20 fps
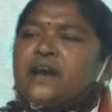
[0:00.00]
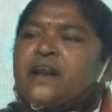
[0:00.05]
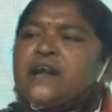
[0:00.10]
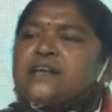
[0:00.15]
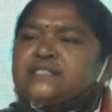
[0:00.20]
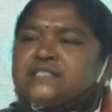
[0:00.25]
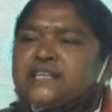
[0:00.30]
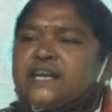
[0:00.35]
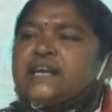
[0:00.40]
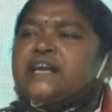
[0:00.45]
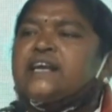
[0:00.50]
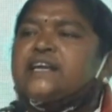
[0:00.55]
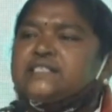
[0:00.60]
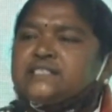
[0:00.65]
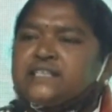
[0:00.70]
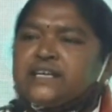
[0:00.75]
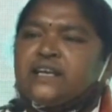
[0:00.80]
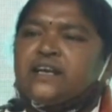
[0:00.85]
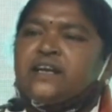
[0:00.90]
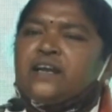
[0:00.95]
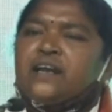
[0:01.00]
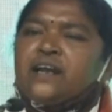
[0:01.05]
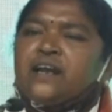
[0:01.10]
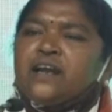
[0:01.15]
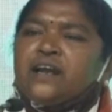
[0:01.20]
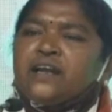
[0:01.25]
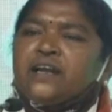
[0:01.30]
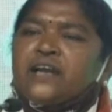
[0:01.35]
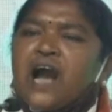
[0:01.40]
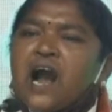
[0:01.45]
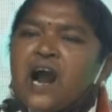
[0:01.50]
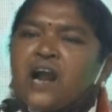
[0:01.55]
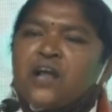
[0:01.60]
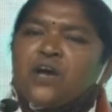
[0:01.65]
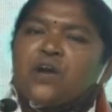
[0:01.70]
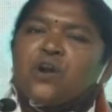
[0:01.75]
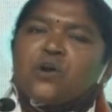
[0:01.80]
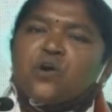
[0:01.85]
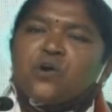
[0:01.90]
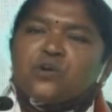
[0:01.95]
రచ్చకీడ్చి
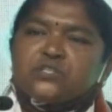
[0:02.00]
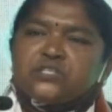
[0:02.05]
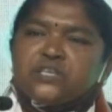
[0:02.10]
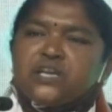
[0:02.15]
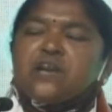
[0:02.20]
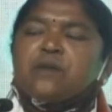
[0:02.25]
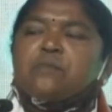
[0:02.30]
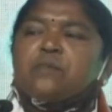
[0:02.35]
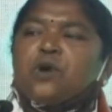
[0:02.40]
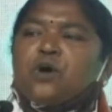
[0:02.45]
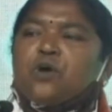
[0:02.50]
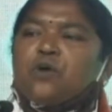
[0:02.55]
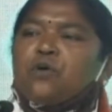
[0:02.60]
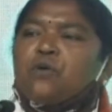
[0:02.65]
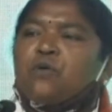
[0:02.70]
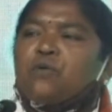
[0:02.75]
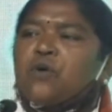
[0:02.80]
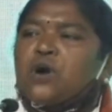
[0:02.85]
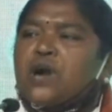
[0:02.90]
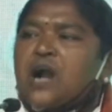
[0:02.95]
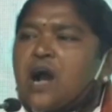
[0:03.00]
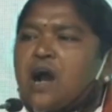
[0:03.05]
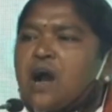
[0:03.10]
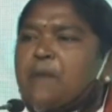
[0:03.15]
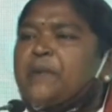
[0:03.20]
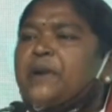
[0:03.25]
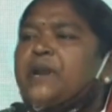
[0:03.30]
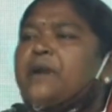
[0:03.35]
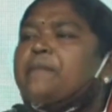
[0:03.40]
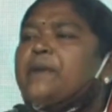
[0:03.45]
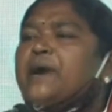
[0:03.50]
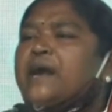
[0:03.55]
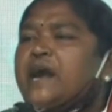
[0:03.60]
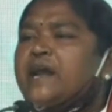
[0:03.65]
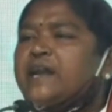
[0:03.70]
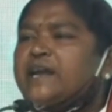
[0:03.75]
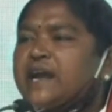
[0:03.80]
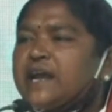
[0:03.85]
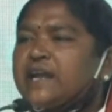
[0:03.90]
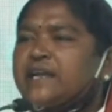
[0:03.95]
క్యాడర్లో జనంలో ఒక
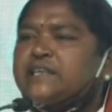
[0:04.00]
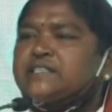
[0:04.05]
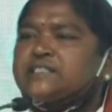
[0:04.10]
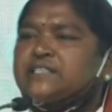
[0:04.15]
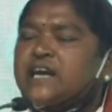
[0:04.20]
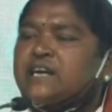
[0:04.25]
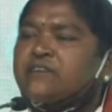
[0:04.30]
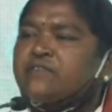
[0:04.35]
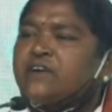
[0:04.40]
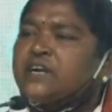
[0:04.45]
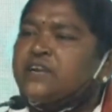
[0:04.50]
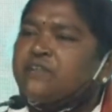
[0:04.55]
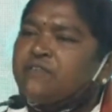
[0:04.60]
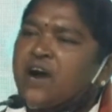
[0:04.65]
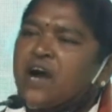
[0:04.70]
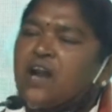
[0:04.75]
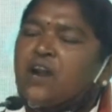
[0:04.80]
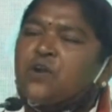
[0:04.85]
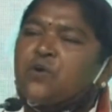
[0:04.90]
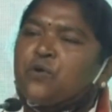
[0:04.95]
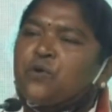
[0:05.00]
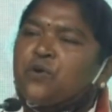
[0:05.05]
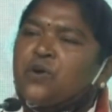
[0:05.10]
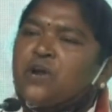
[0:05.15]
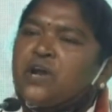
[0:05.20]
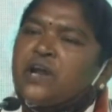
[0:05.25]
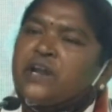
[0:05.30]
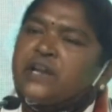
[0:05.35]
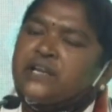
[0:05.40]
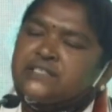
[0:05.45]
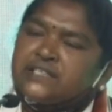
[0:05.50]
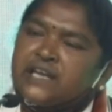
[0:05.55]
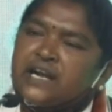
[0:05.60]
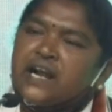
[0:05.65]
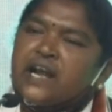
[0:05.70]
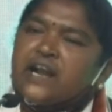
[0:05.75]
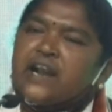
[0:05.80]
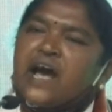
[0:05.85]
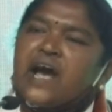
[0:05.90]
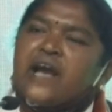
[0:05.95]
అపనమ్మకాన్ని కలిగించేటువంటి వాళ్ళు
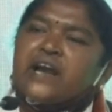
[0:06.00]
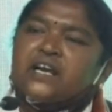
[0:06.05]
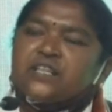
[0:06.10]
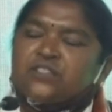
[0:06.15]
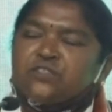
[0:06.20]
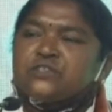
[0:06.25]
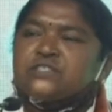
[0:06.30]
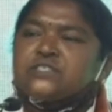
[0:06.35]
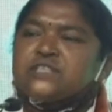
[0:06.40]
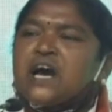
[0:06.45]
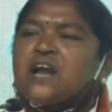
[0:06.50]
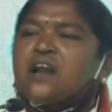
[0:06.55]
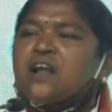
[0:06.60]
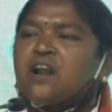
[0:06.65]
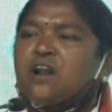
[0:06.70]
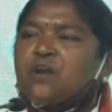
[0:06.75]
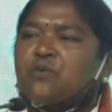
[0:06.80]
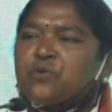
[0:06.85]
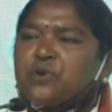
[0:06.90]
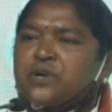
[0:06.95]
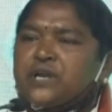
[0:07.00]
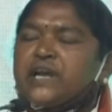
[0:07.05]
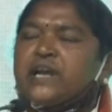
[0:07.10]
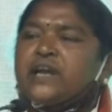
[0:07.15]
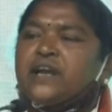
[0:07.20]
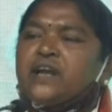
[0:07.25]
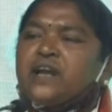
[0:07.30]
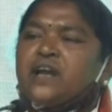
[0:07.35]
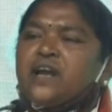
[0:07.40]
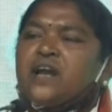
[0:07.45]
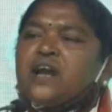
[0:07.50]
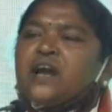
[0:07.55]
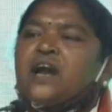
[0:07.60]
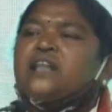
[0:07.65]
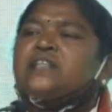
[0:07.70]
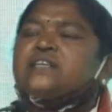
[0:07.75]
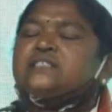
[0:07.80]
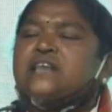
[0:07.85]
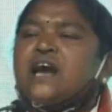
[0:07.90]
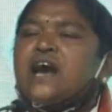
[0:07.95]
నిజంగా నాయకత్వ స్థానాల్లో ఉంటే
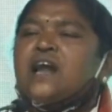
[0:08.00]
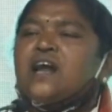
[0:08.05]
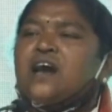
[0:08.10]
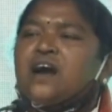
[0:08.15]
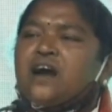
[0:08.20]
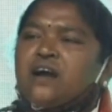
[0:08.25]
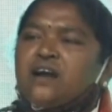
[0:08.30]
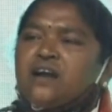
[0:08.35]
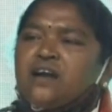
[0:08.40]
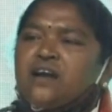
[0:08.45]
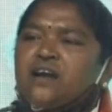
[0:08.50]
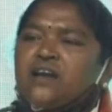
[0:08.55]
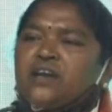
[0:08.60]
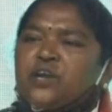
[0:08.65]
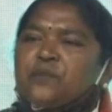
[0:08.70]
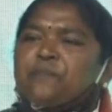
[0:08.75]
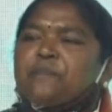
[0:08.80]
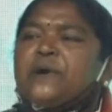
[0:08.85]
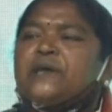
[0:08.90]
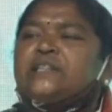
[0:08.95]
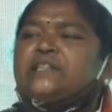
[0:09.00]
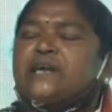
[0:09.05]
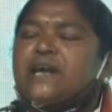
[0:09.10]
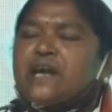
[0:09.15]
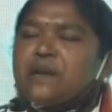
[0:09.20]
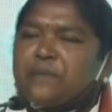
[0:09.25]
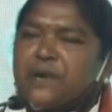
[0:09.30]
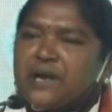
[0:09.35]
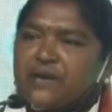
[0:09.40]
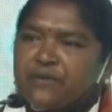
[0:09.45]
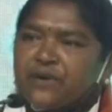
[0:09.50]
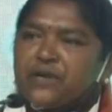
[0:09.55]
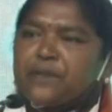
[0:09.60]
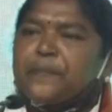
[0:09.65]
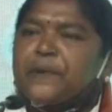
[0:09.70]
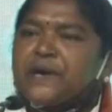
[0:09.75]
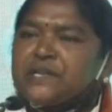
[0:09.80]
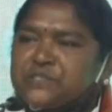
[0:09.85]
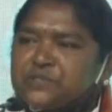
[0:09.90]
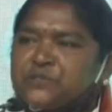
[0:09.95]
అది చాలా
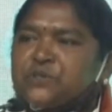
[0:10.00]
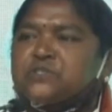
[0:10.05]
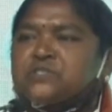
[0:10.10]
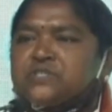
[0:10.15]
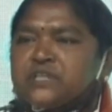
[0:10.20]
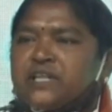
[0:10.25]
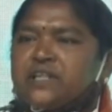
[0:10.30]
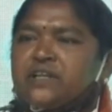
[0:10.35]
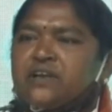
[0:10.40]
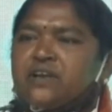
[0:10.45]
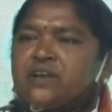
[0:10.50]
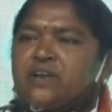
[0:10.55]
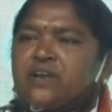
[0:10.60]
ఇబ్బందికరమైనటువంటి పరిస్థితి వస్తుంది